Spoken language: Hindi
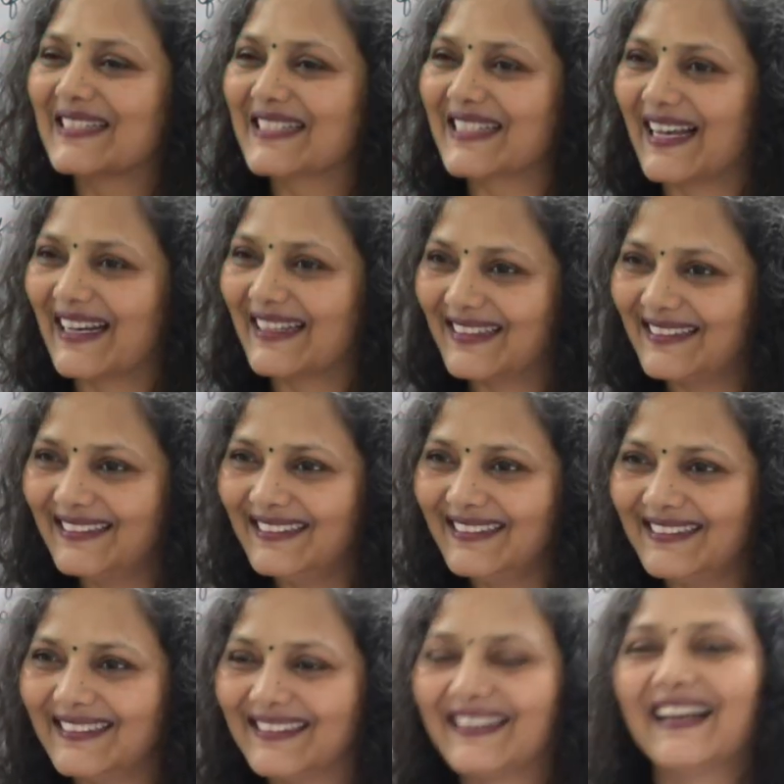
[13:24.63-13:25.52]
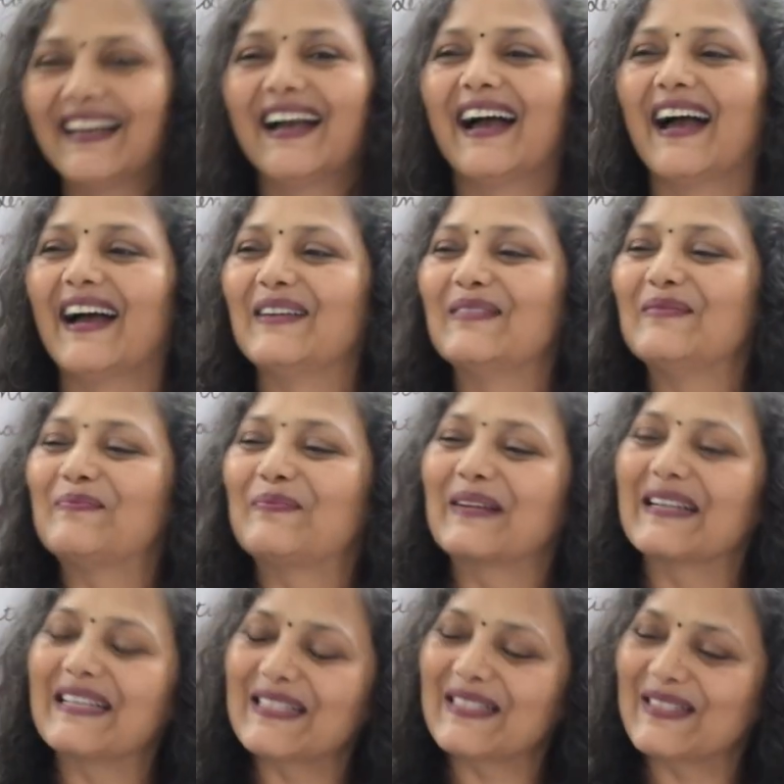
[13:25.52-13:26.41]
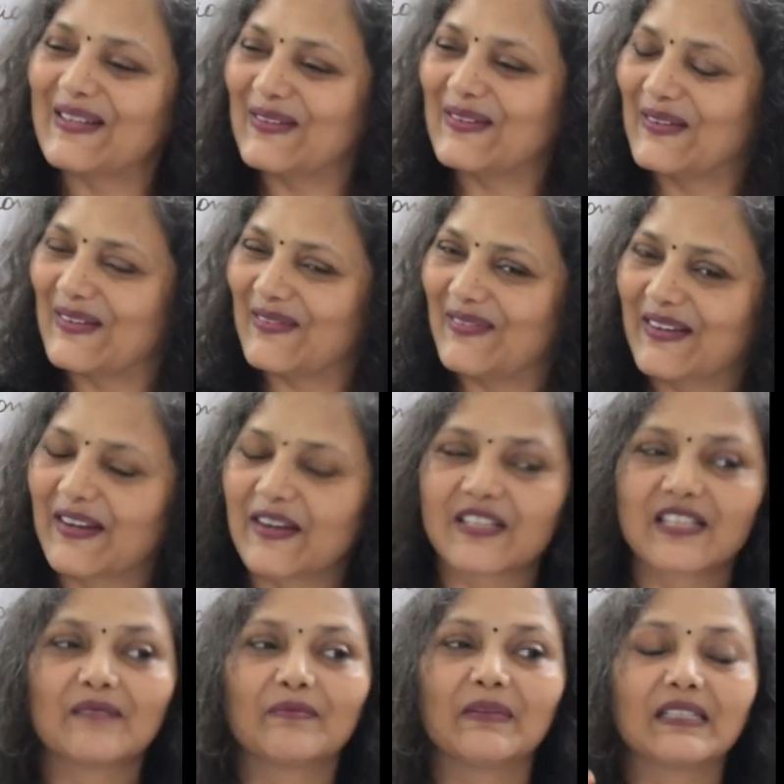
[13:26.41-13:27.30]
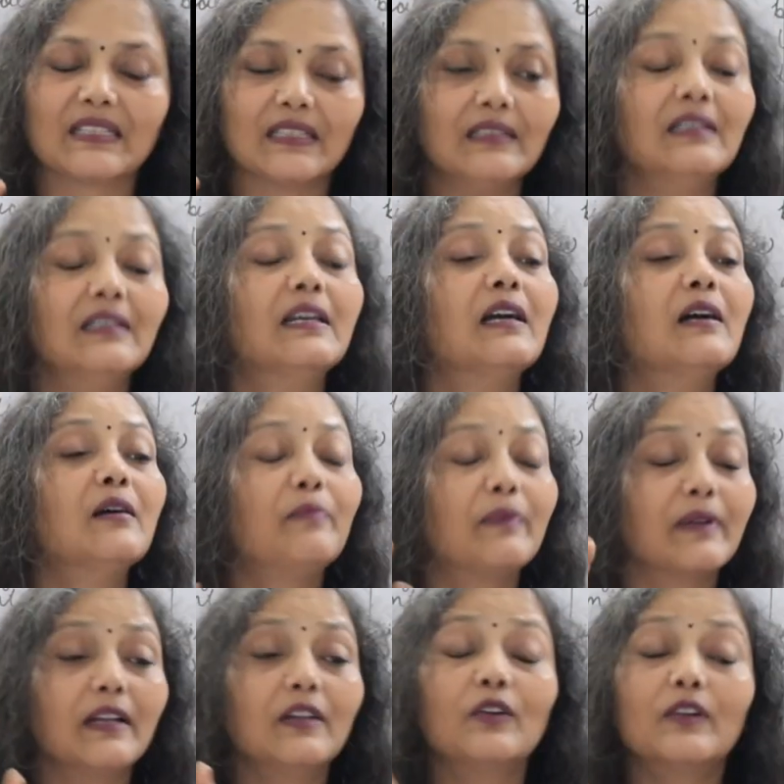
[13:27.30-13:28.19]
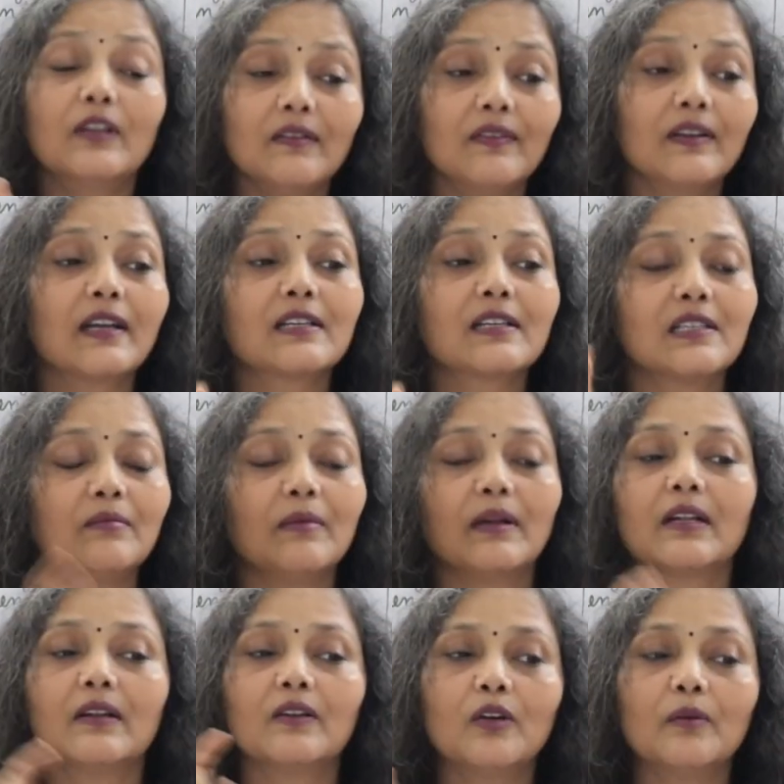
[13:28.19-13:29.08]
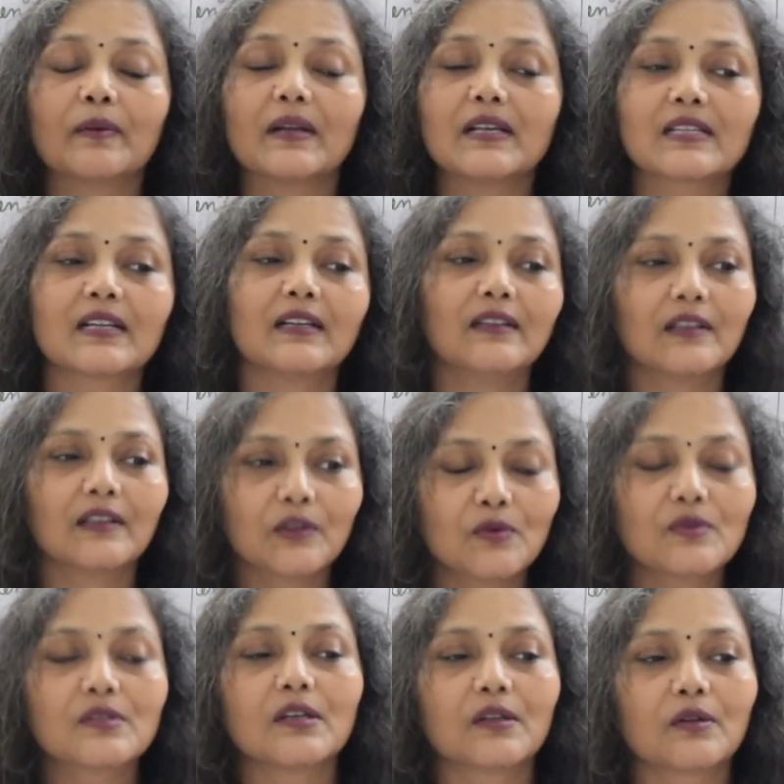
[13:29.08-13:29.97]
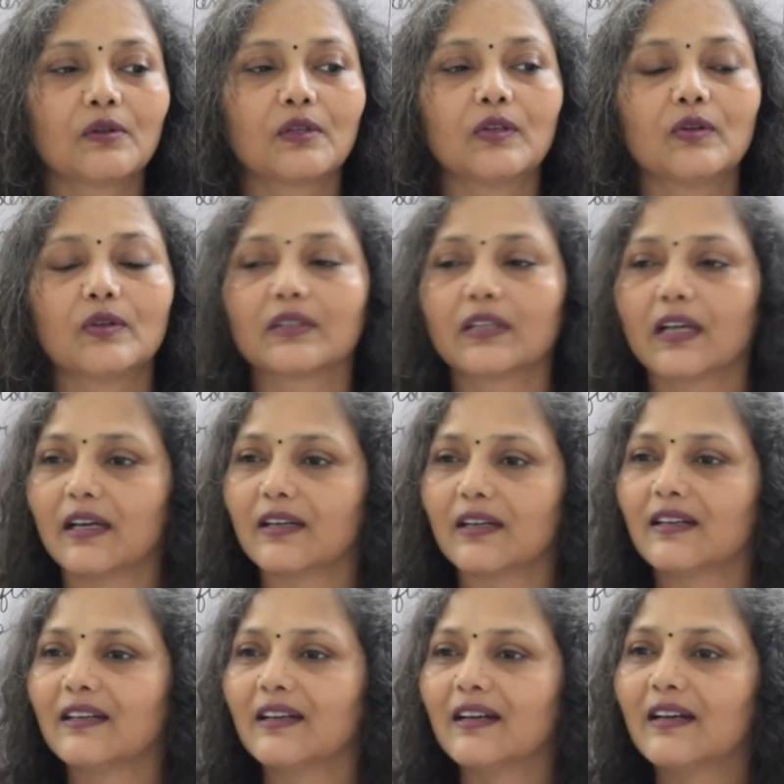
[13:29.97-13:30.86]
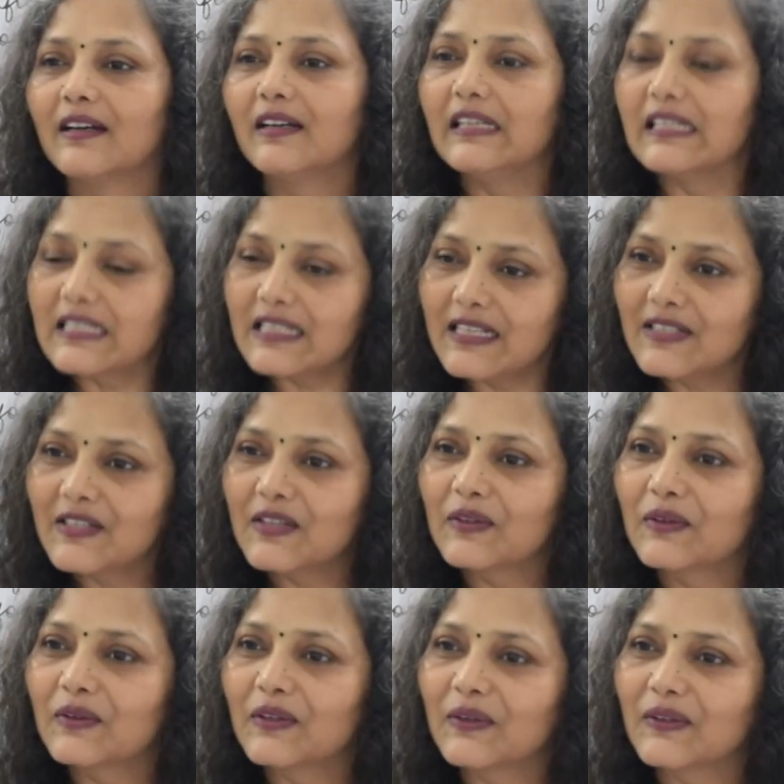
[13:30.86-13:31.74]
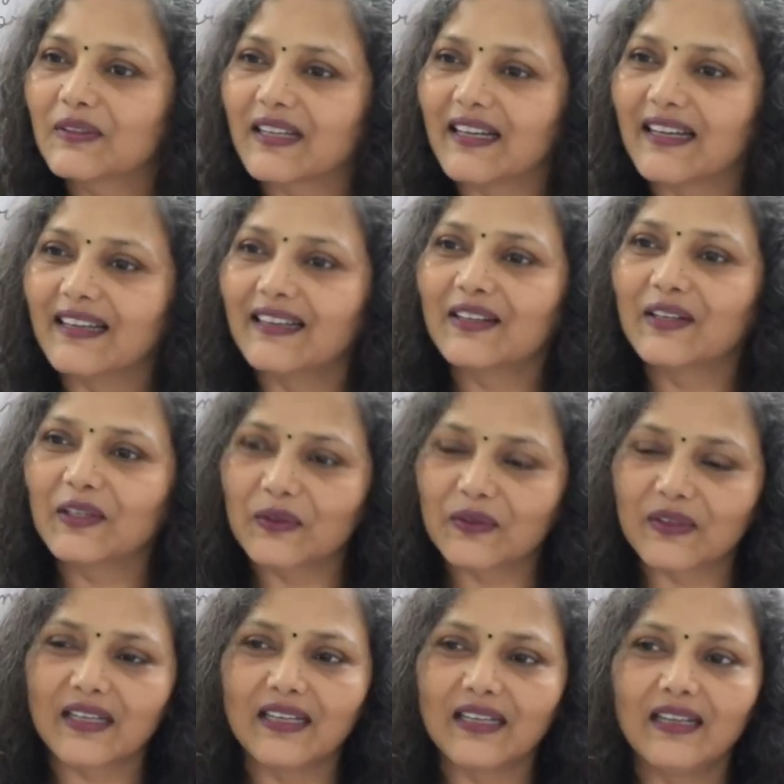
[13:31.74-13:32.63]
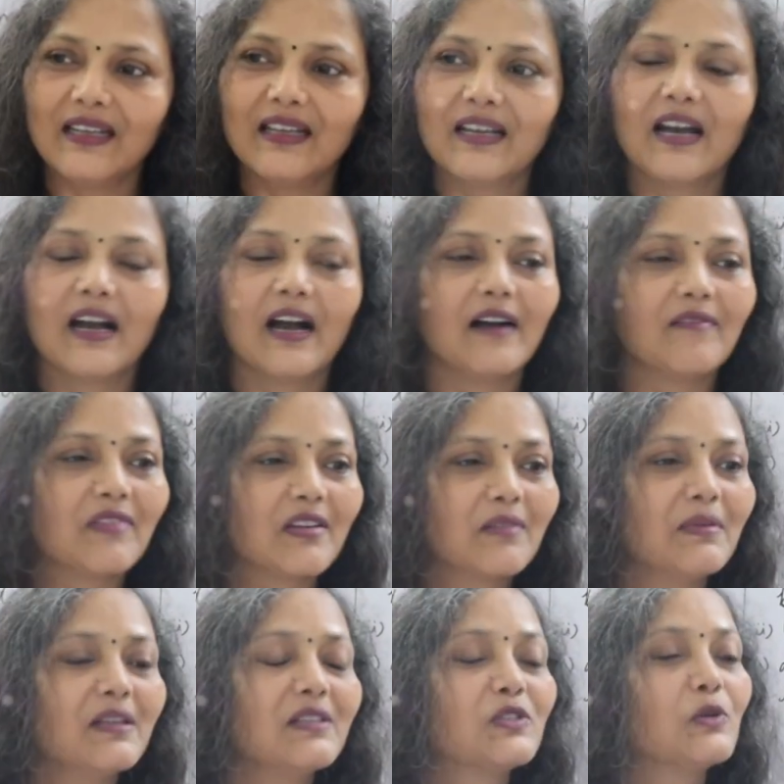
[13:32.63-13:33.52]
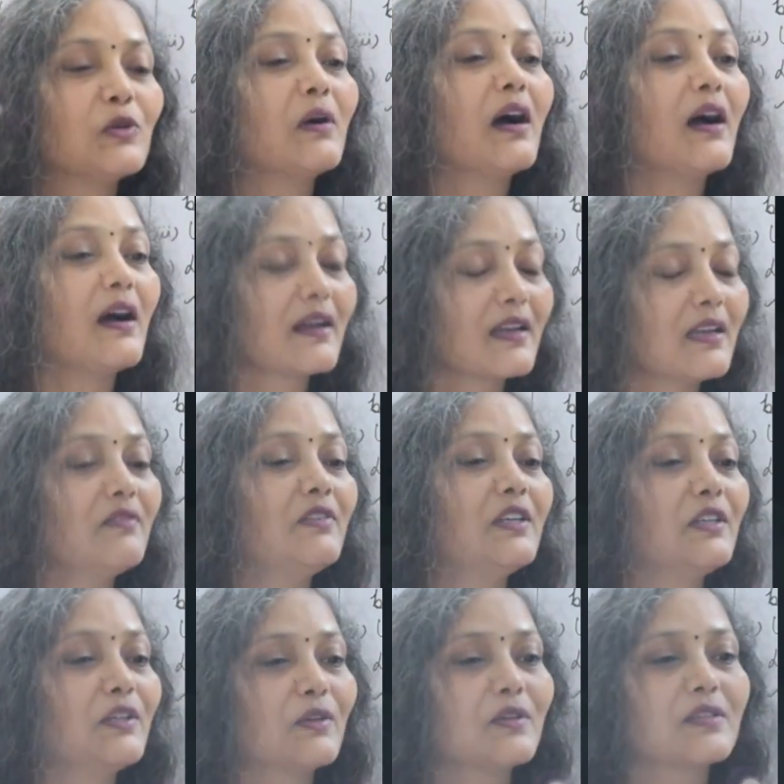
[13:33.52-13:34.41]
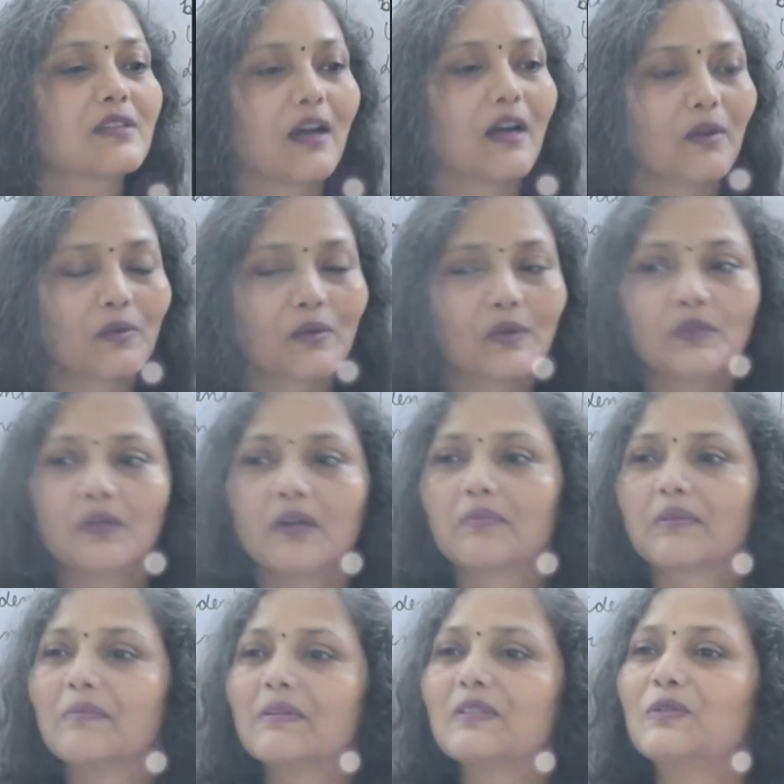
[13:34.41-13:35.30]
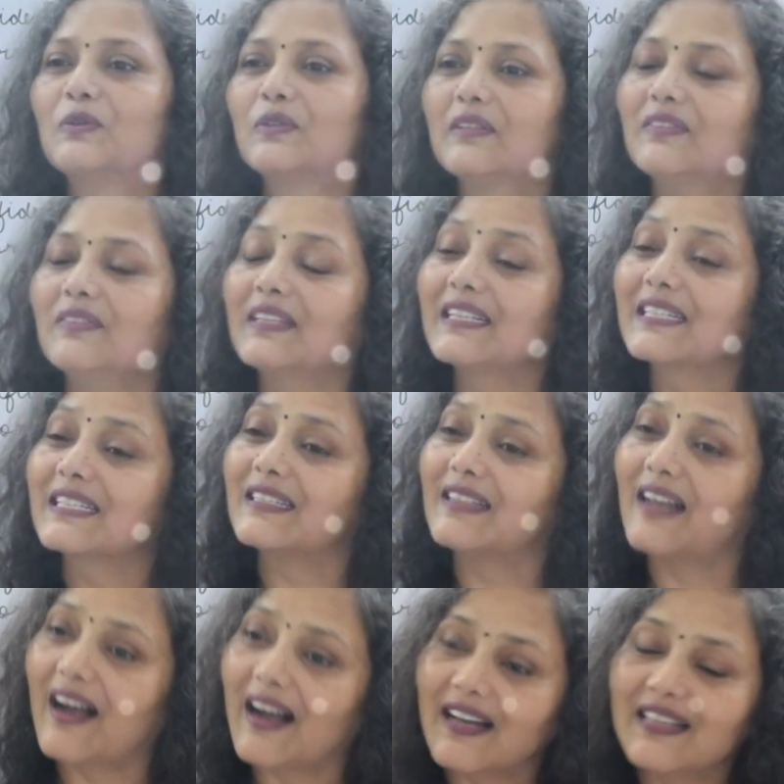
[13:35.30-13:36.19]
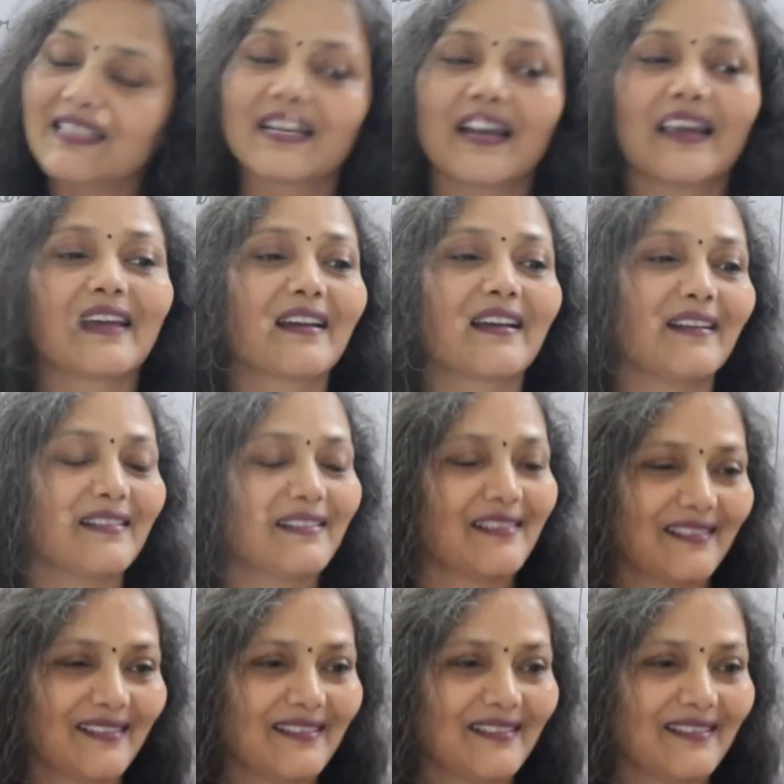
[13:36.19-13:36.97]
द चैनल एंड प्रेस द नोटिफिकेशन बटन पर नोटिफिकेशन बटन को प्रेस करना क्यों ज़रूरी होता है इसलिए ज़रूरी होता है क्योंकि फिर मैं जो आगे वीडियोस डालूंगी तो आपके पास नोटिफिकेशन आ जाएगा